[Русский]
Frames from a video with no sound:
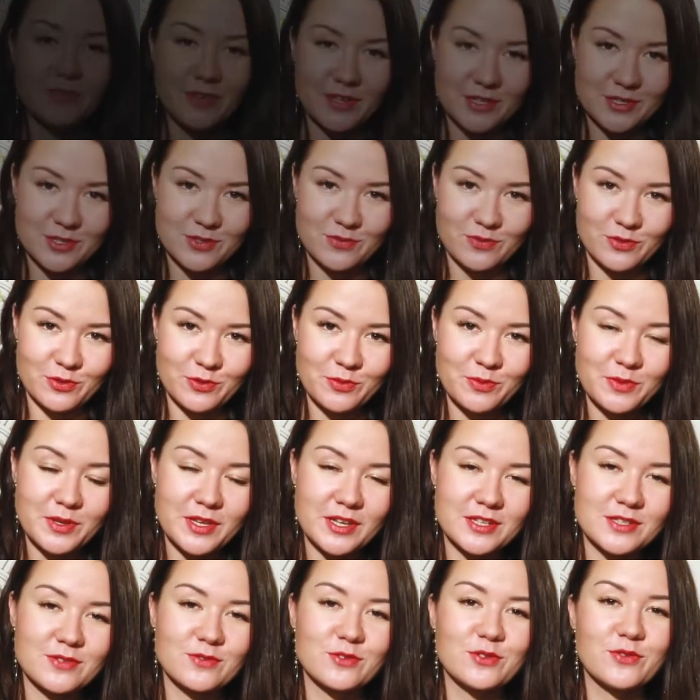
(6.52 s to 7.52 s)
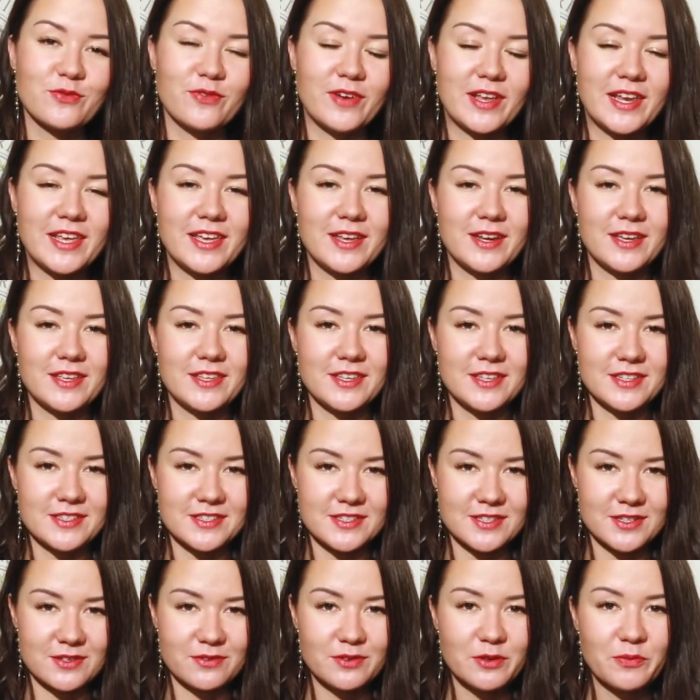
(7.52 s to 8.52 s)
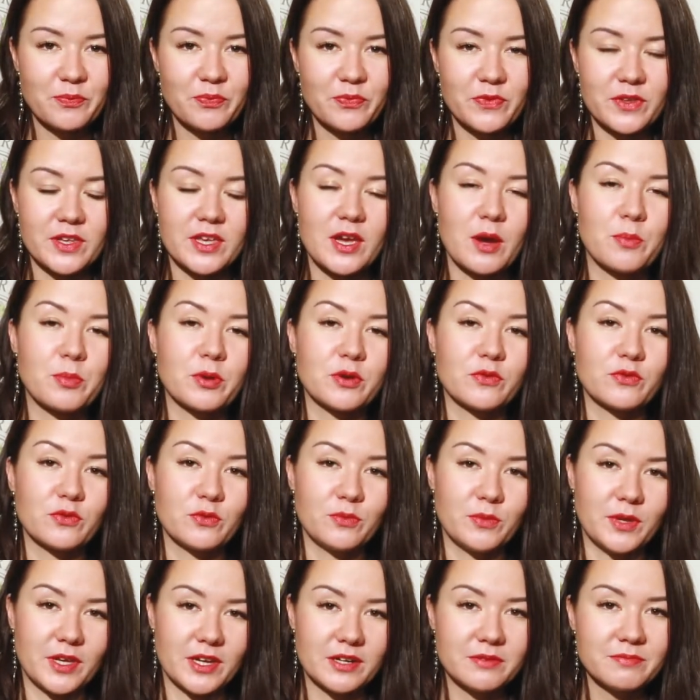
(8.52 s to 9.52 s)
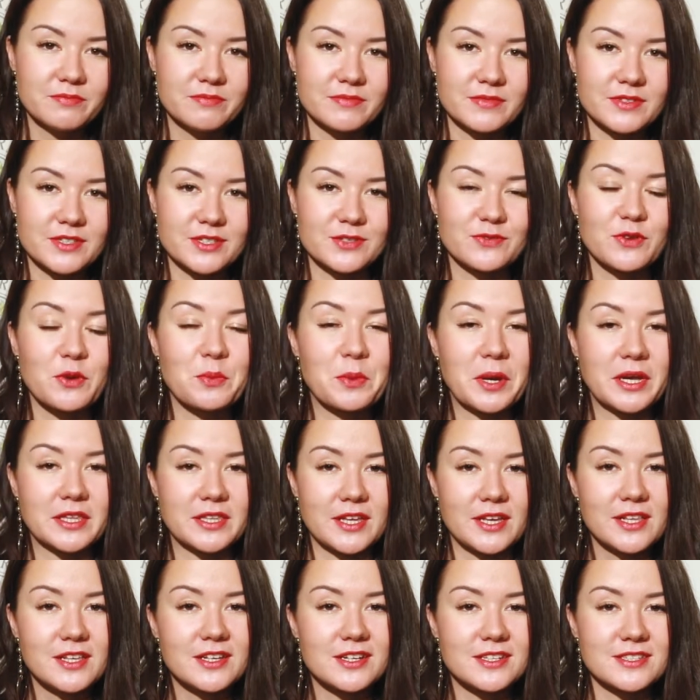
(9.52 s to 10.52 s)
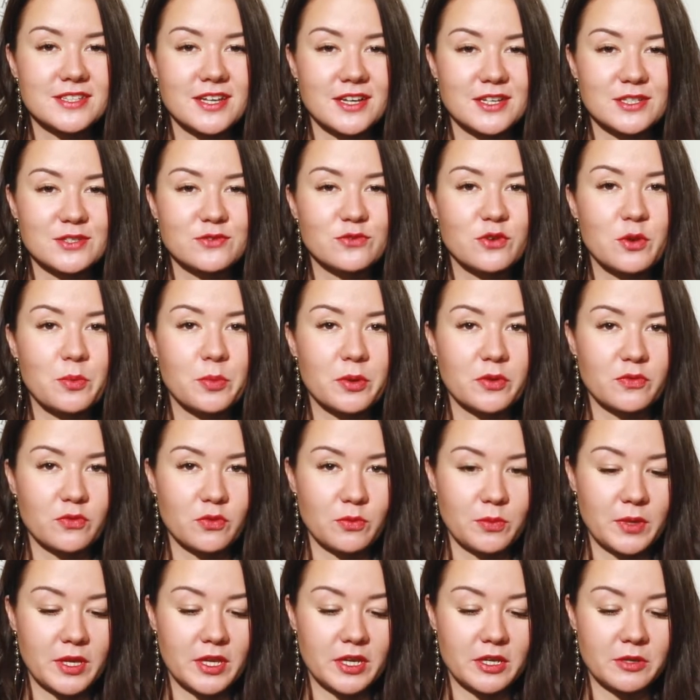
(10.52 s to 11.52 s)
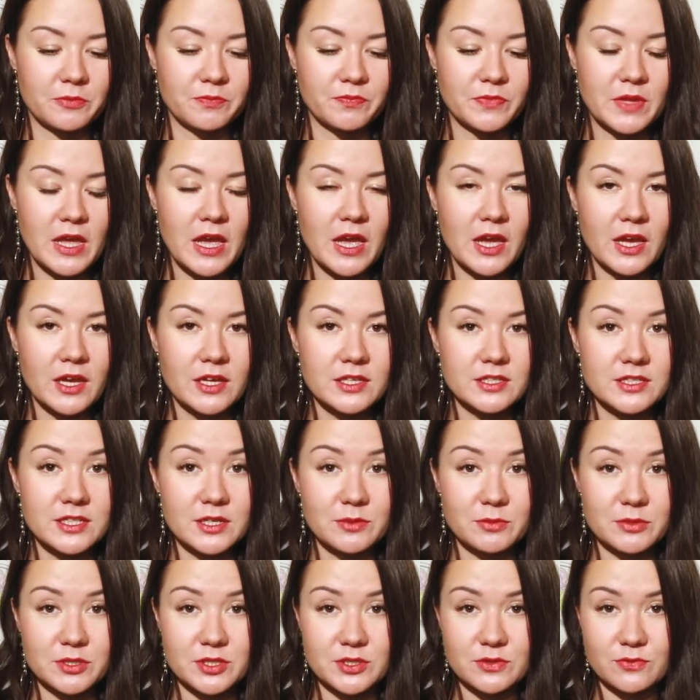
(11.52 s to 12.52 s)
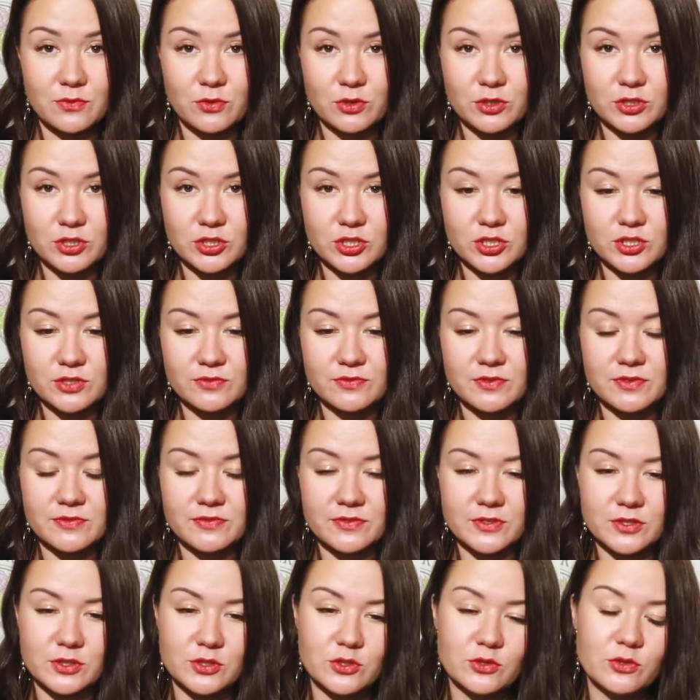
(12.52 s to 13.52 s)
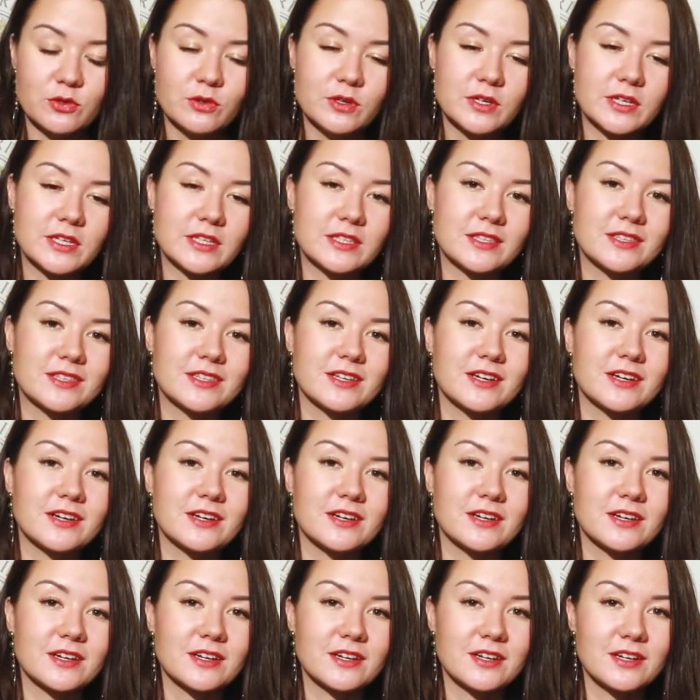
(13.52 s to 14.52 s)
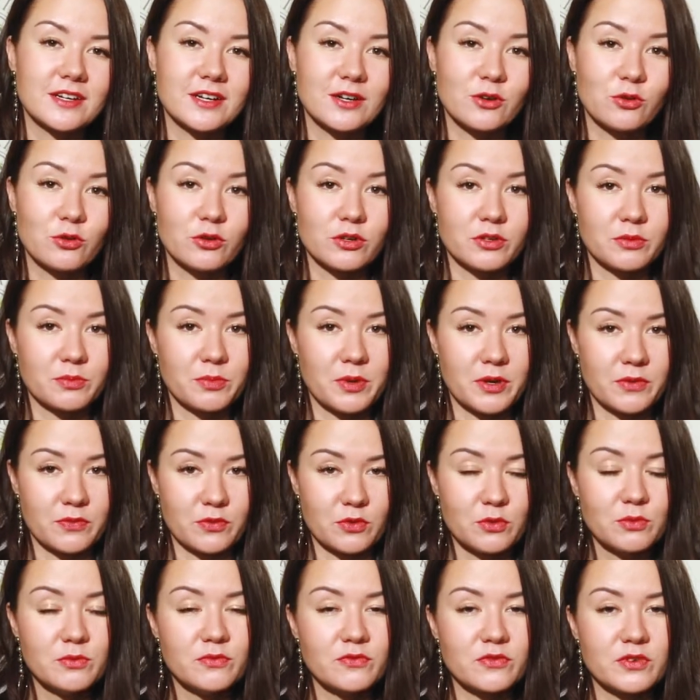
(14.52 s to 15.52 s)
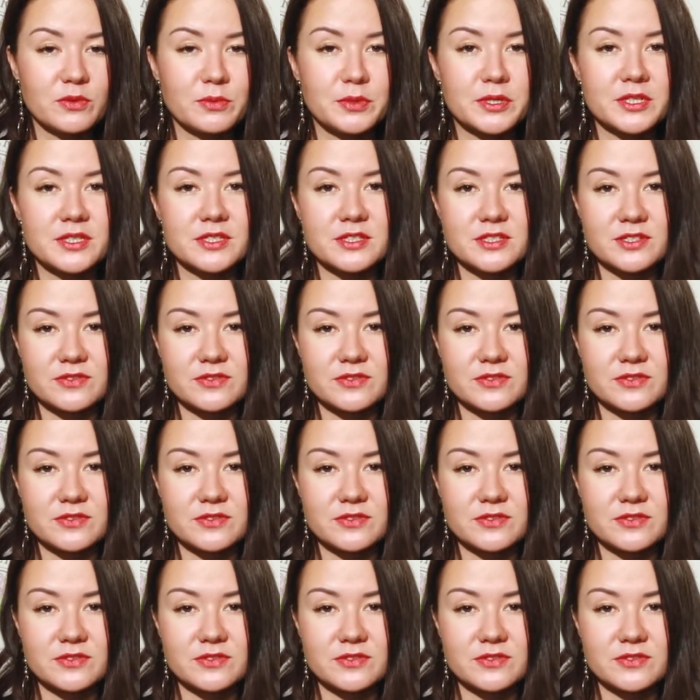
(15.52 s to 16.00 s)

Приветствую, меня зовут Валерия Нестерова, я парфюмер. На своем канале рассказываю о парфюмерии. Тема сегодняшнего видео – это какой парфюм выбрать на